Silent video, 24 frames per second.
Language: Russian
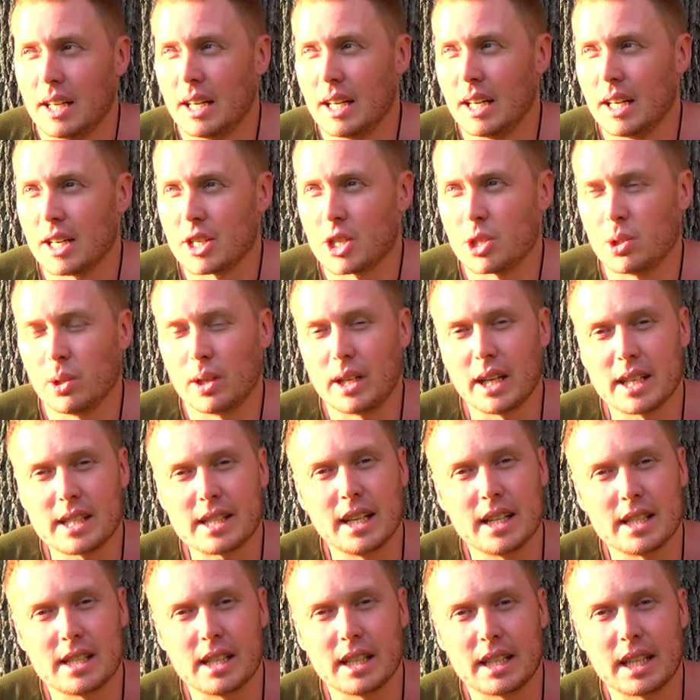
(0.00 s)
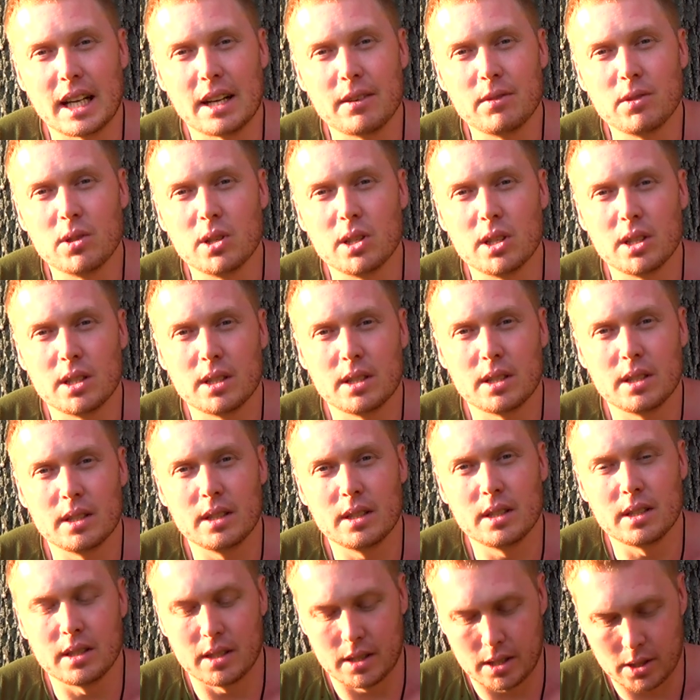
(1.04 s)
А что касается того,
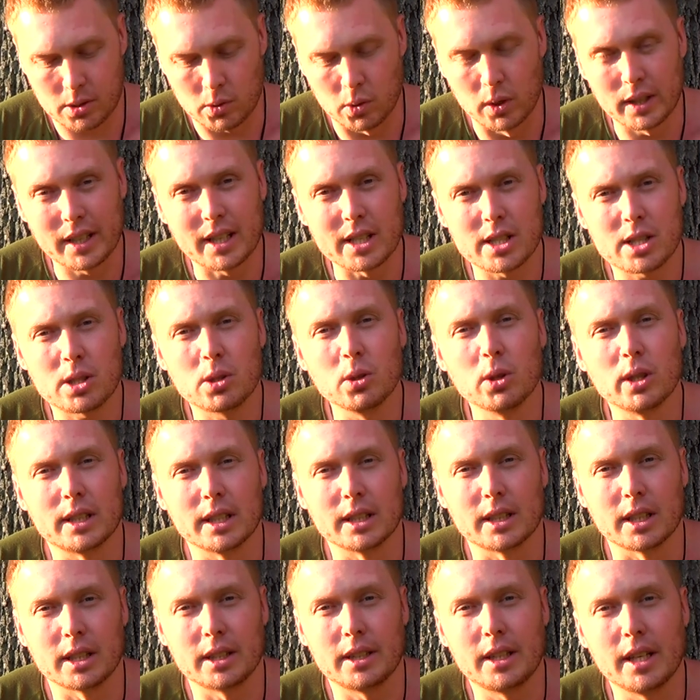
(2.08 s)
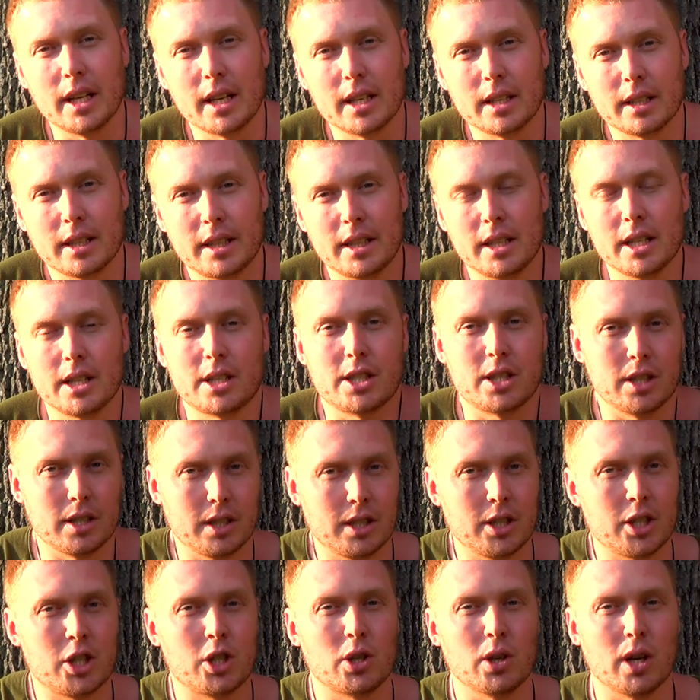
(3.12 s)
сколько стоит этот тренинг, есть
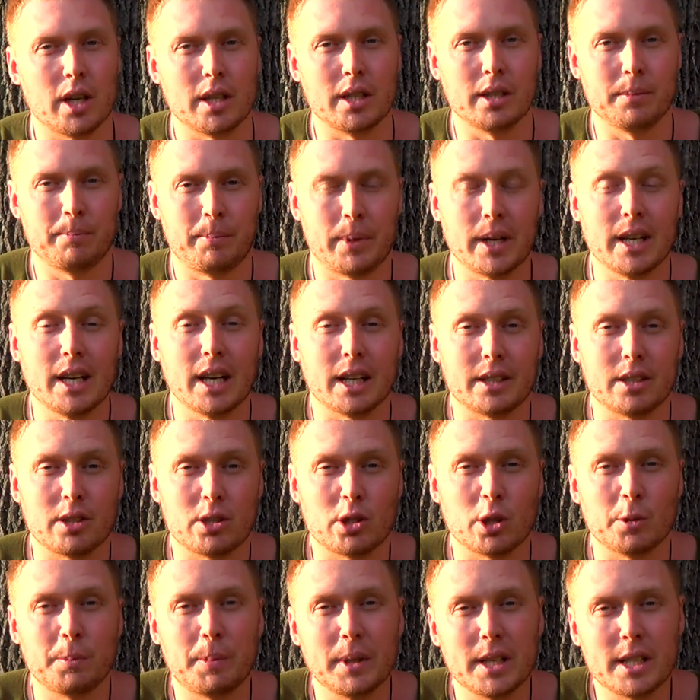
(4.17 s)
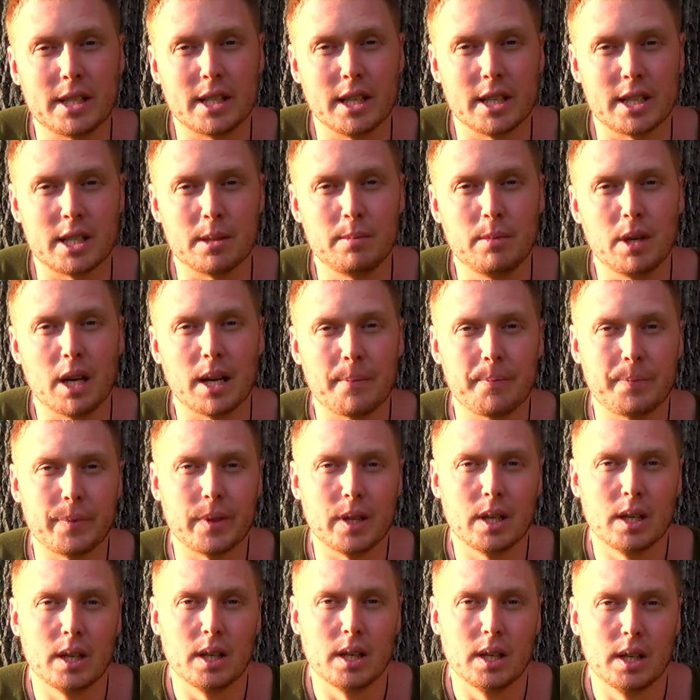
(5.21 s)
еще один приятный сюрприз для тебя –
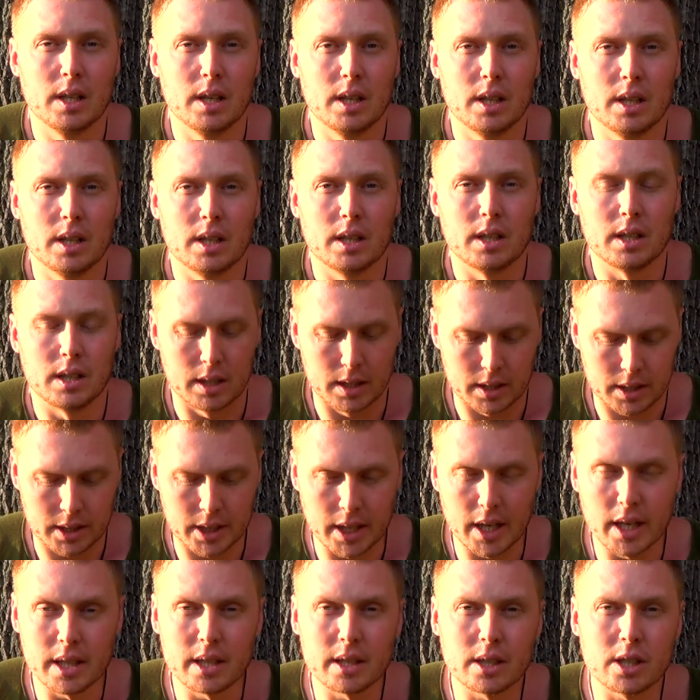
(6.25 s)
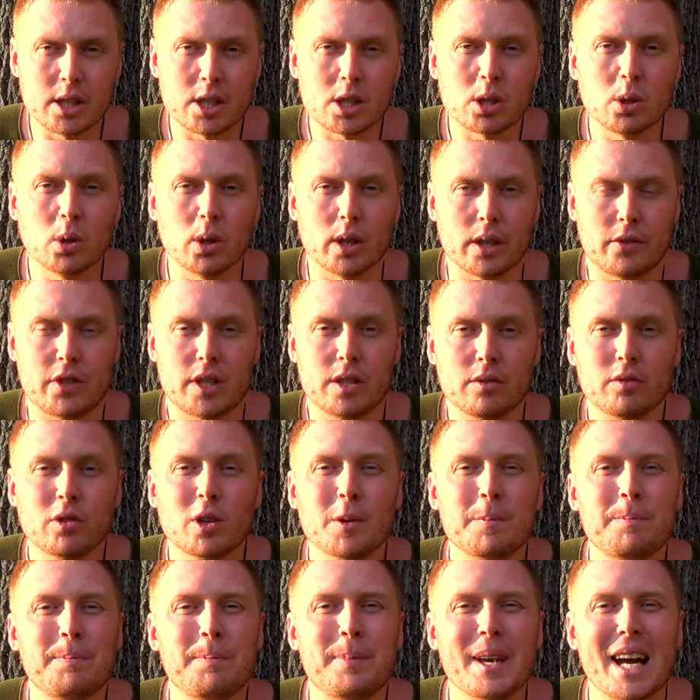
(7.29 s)
Тренинг стоит
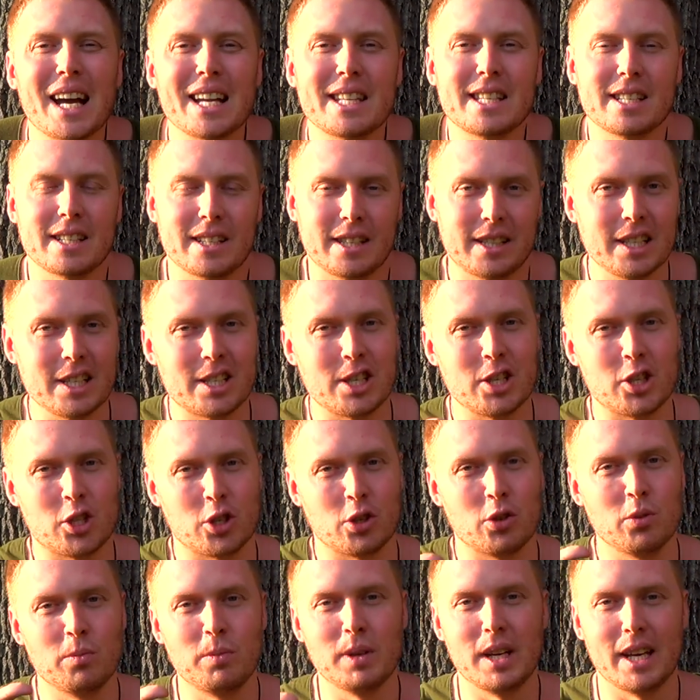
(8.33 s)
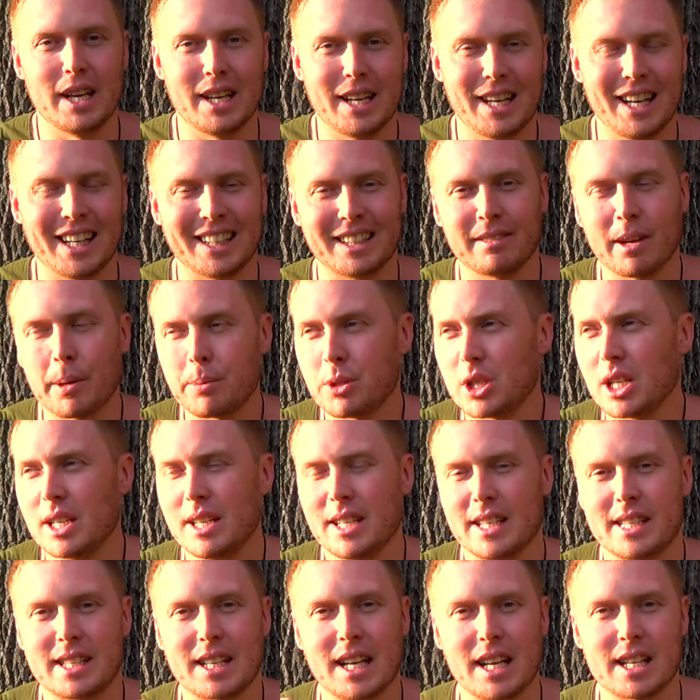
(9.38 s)
всего 5000 рублей. Это вообще
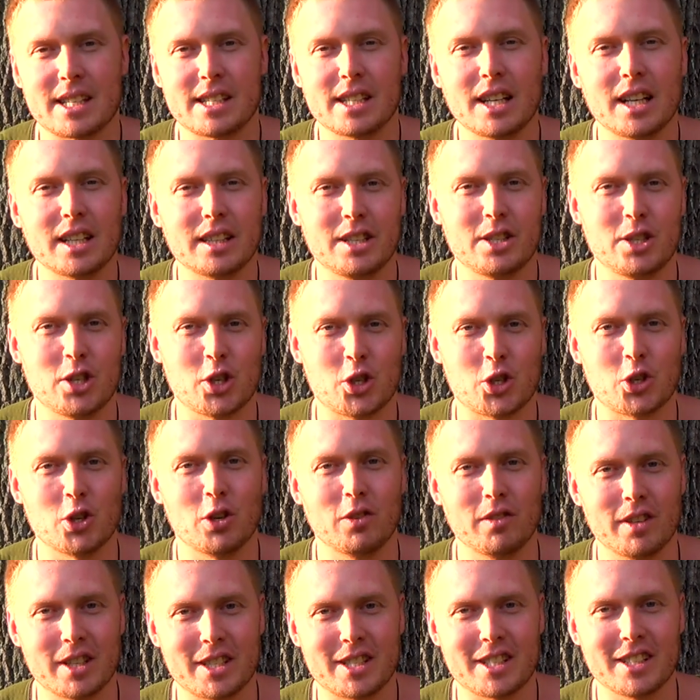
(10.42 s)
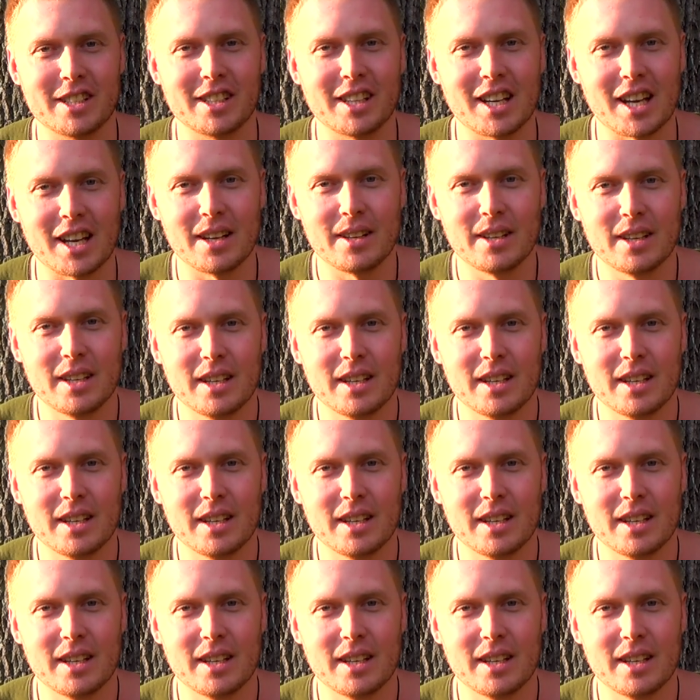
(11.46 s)
несказанно дешевая цена.